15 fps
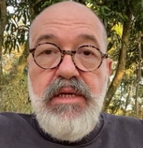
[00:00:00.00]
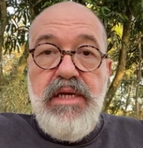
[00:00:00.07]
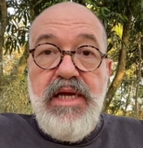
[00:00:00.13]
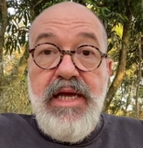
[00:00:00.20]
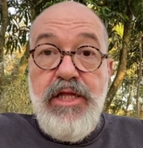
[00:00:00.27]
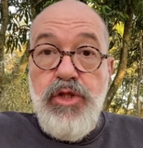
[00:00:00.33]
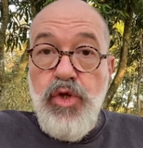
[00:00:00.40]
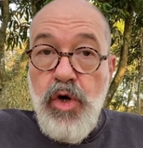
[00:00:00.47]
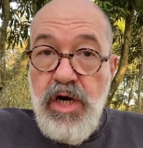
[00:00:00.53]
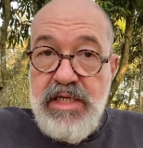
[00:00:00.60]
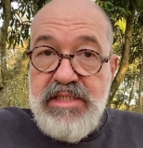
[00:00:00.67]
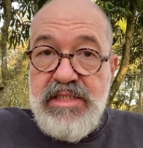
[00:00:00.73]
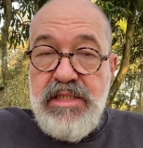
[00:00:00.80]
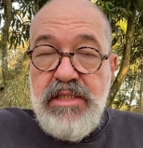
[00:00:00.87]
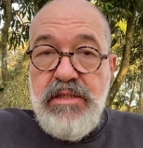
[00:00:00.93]
é
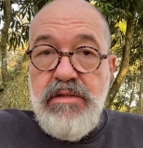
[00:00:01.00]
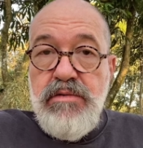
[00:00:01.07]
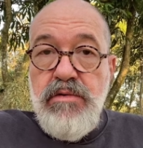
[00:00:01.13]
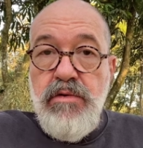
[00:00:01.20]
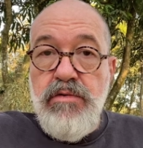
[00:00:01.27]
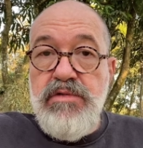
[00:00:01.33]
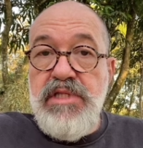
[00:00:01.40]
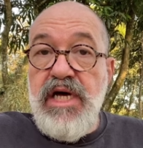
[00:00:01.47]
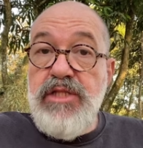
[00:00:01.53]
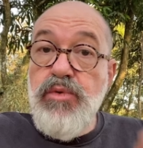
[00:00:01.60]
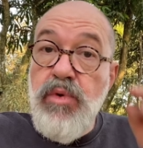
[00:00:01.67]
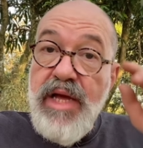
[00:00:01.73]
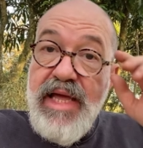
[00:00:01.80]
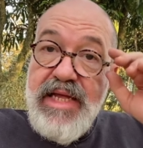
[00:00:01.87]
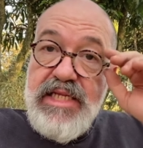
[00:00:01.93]
idosa ou está
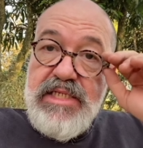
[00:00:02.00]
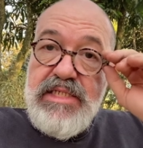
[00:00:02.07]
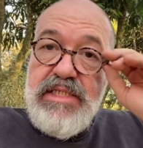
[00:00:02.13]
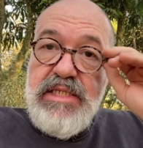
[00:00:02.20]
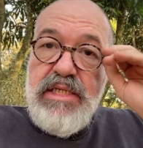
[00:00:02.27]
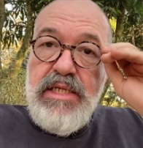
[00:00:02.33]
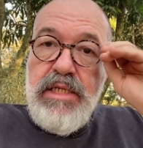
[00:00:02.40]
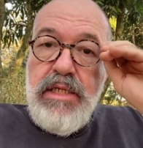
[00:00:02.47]
doente,